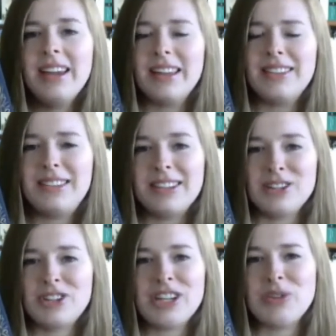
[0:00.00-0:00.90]
dass diese
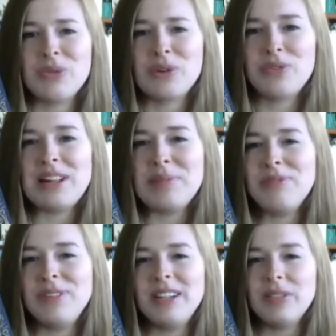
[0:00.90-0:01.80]
Geschichte nur
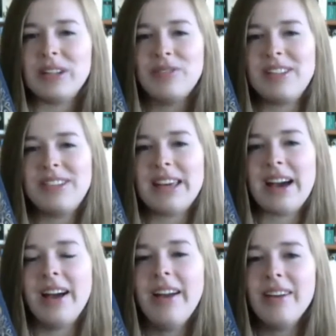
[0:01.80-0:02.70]
gefilmt wird und ich will sie
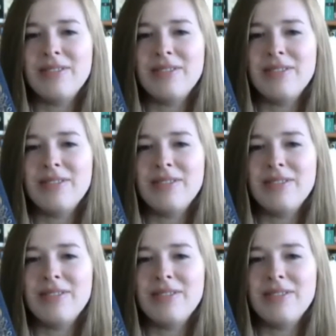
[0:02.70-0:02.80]
ja